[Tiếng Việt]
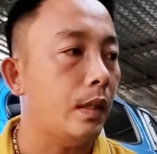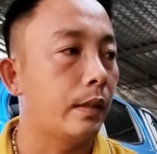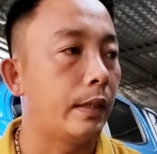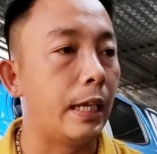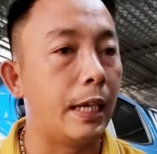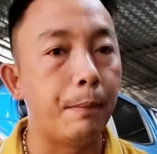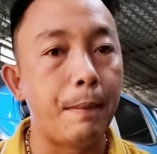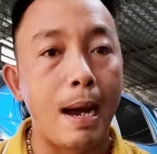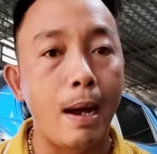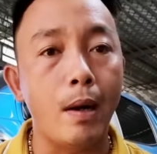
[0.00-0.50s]

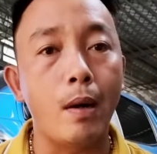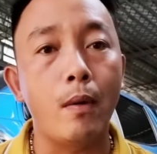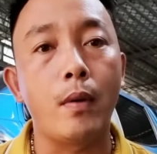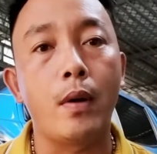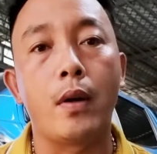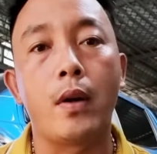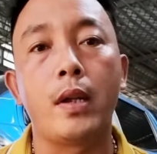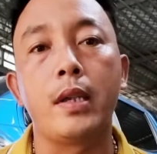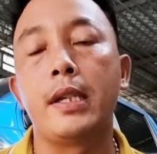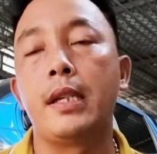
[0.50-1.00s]
thì báo lông là
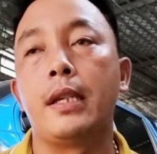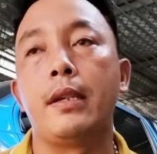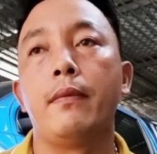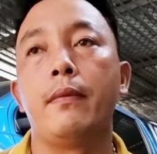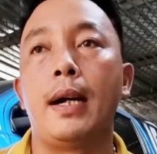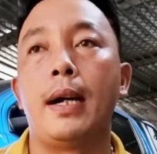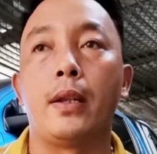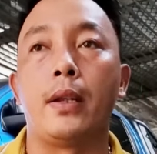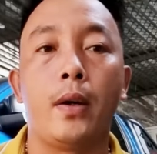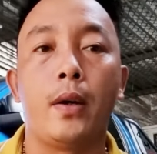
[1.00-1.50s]
nó chỉ như
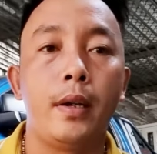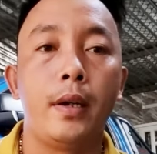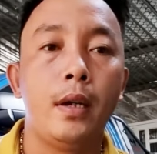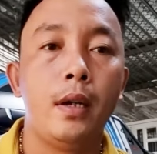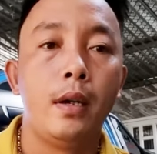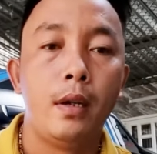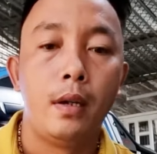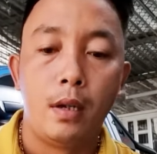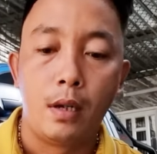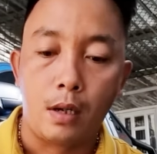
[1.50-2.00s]
vậy thôi
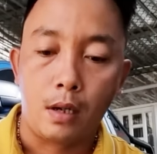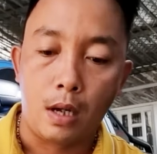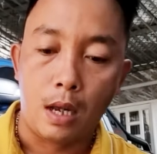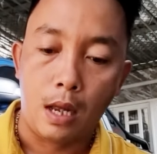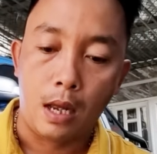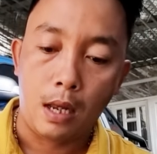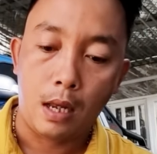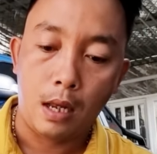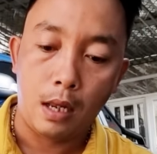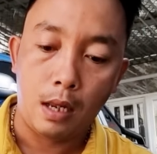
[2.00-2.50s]

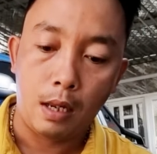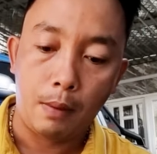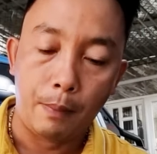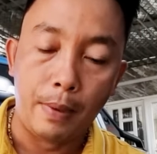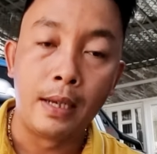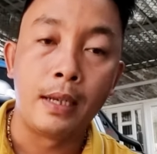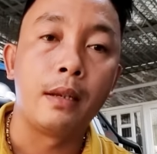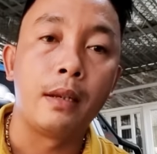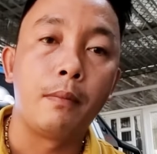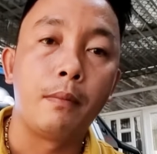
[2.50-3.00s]
à,
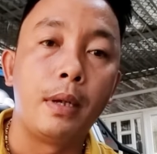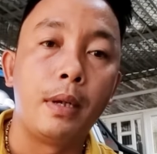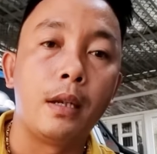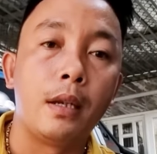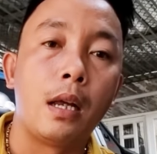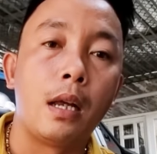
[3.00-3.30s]
mình mình